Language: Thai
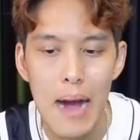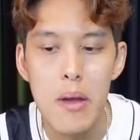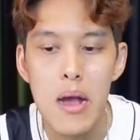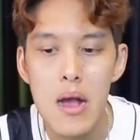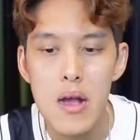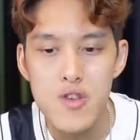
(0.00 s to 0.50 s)
ครับ
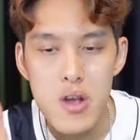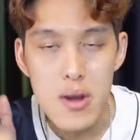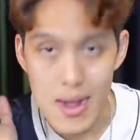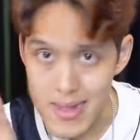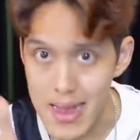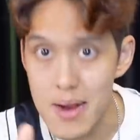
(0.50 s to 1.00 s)
ซึ่ง
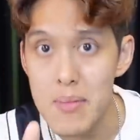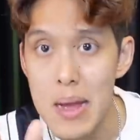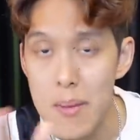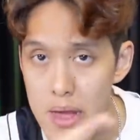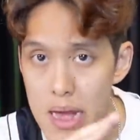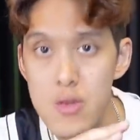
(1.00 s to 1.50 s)
นักเตะเดิ
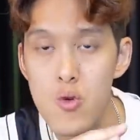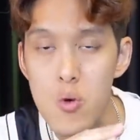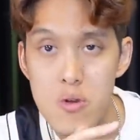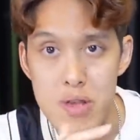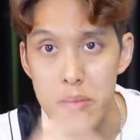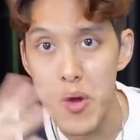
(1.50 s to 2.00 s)
มๆก็ยังอยู่
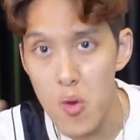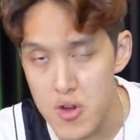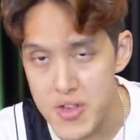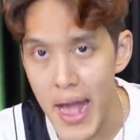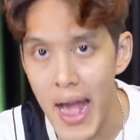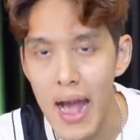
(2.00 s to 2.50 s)
ซามิเลโร
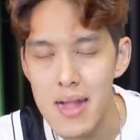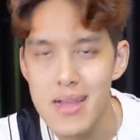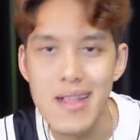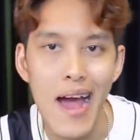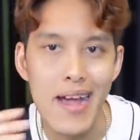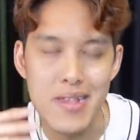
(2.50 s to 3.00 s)
ซาที่
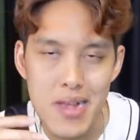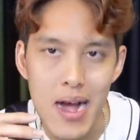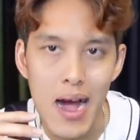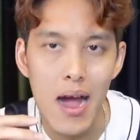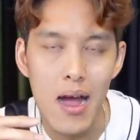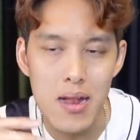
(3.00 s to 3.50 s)
ถ่ายเสื้อ
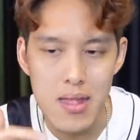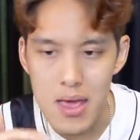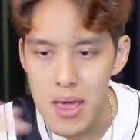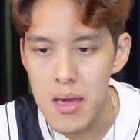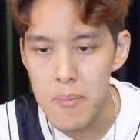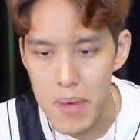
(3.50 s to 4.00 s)

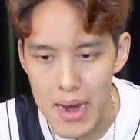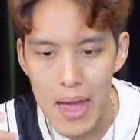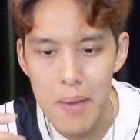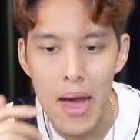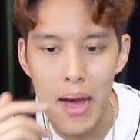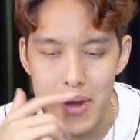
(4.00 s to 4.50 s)
ที่เป็นใน
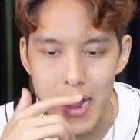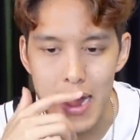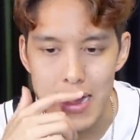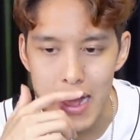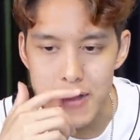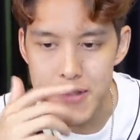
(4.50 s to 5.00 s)
แบบในการ
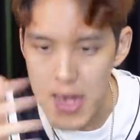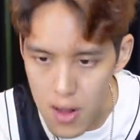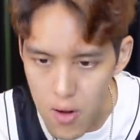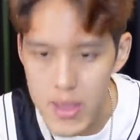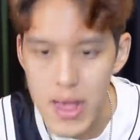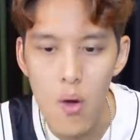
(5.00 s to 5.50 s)
ถ่ายเสื้อ
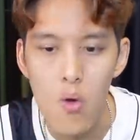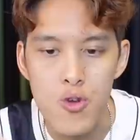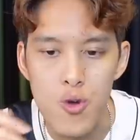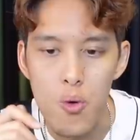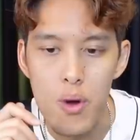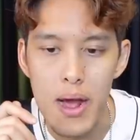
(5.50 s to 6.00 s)
ก็ยังคงอ
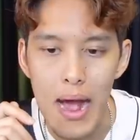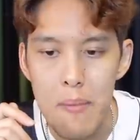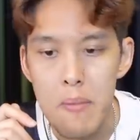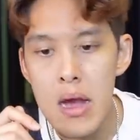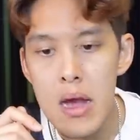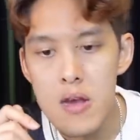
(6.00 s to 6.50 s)
ยู่นะครับ
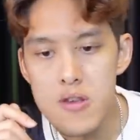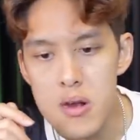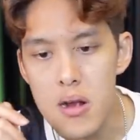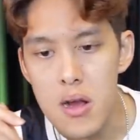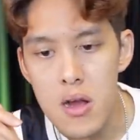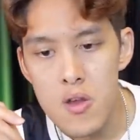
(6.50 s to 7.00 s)
ซึ่ง
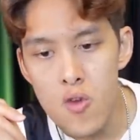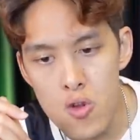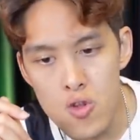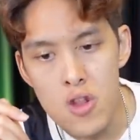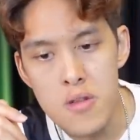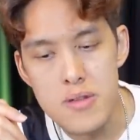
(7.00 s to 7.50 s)
ช่วง
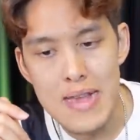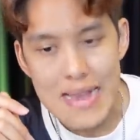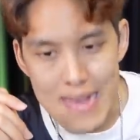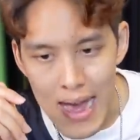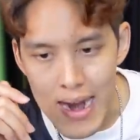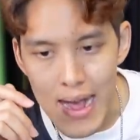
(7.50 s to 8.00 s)
ต้นซี
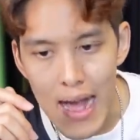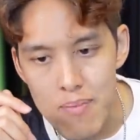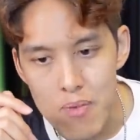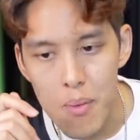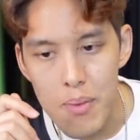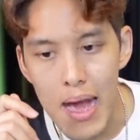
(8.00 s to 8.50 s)
ซั่นนะครับต่อพิ